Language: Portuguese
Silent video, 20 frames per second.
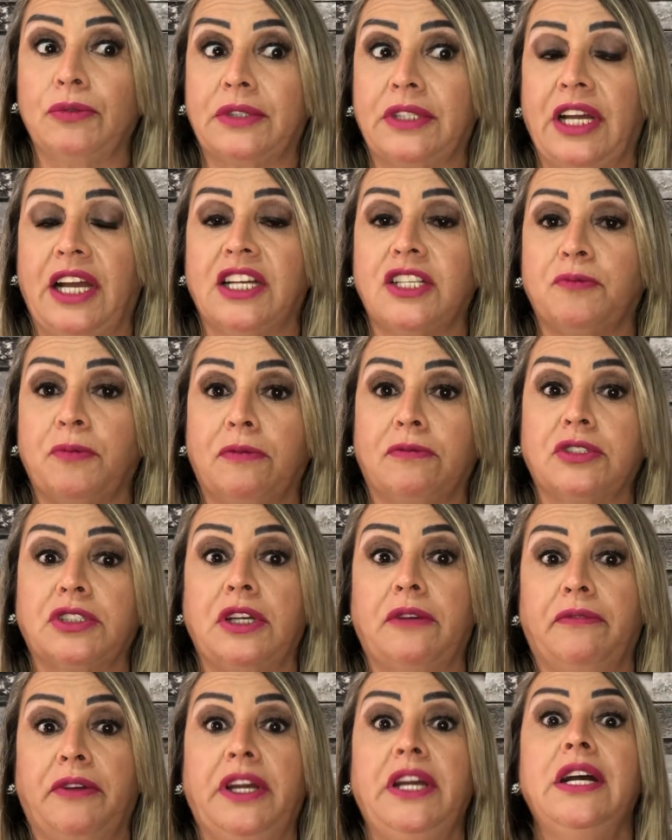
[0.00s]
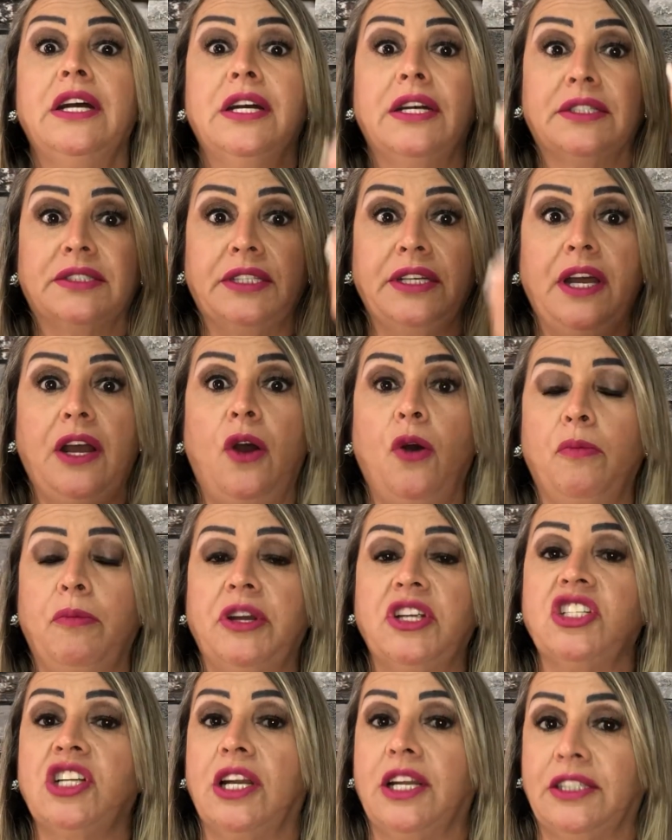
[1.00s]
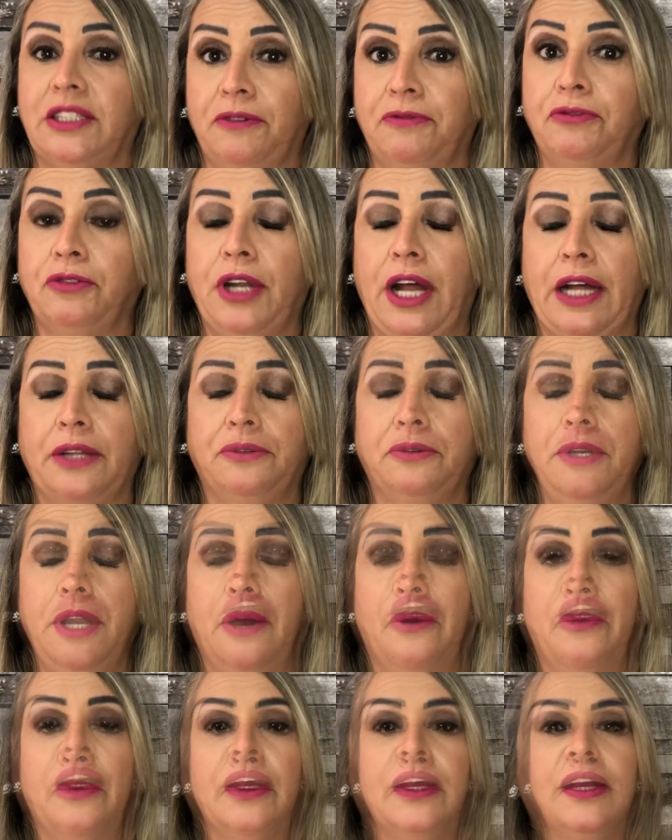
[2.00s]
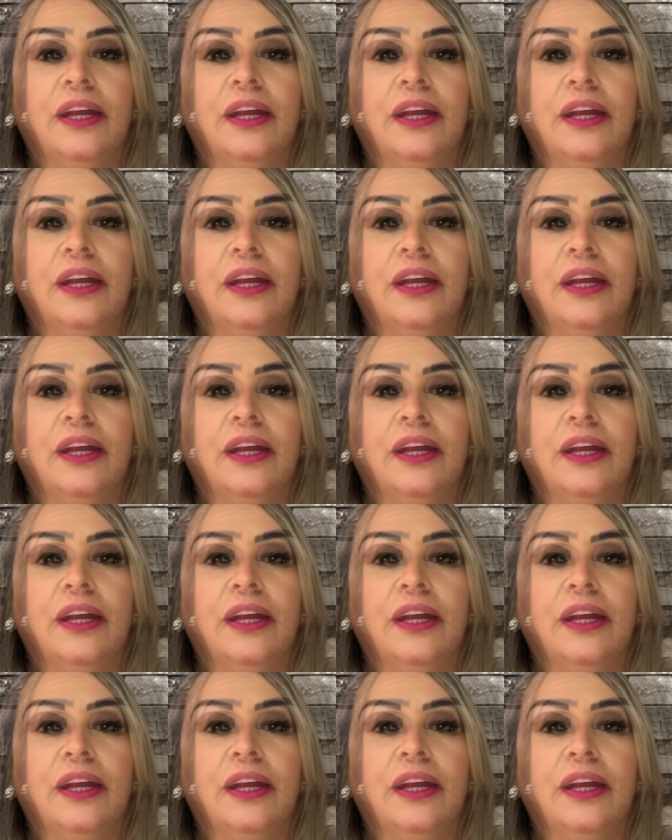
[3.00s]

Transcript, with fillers: É um teste para você ver se realmente ela tá furada ou não.